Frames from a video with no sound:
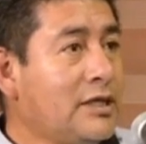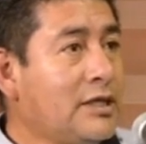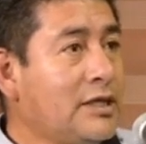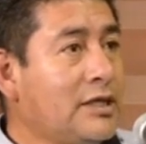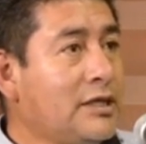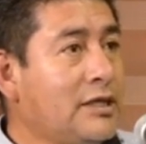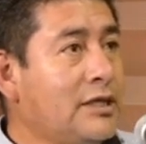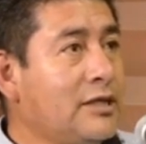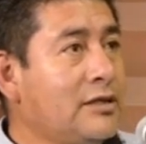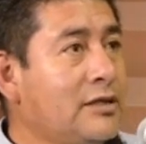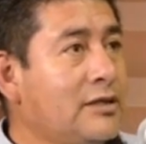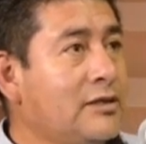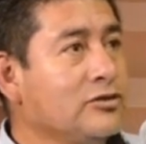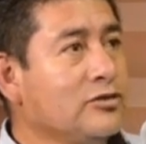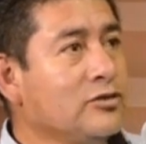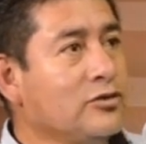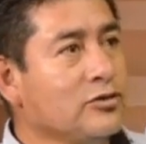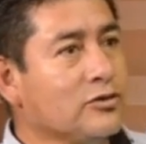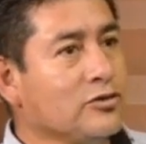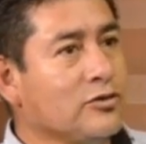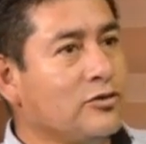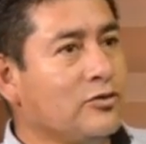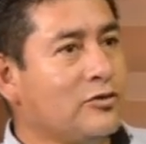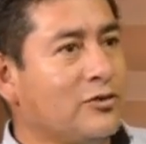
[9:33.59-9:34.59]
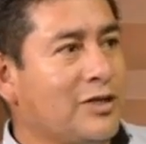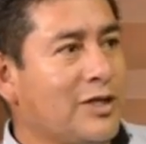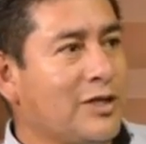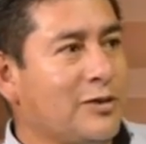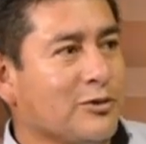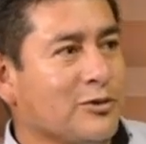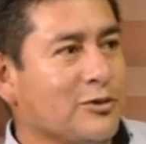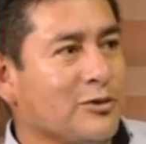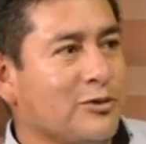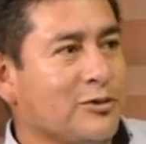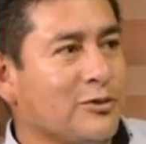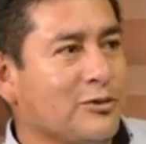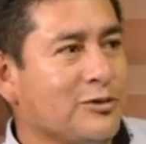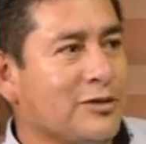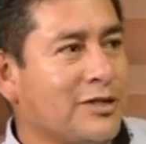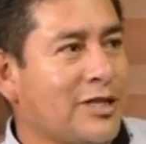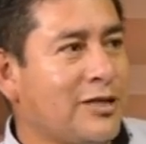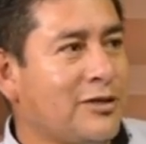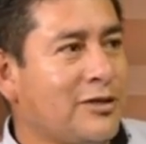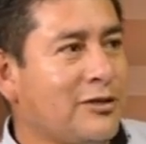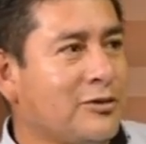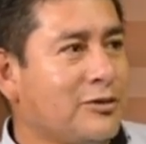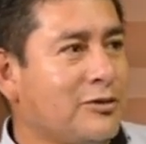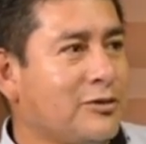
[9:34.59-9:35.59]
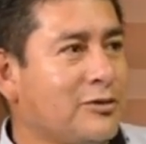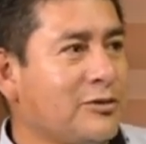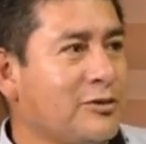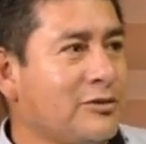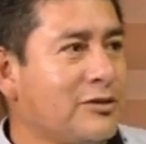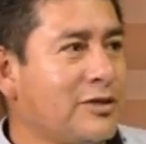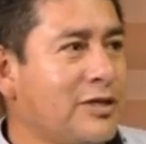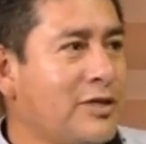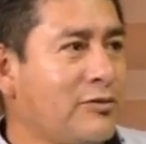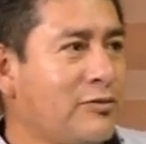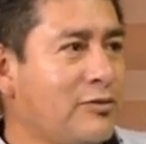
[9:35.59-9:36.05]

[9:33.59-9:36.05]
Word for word: Eh, no nos confundamos con gusano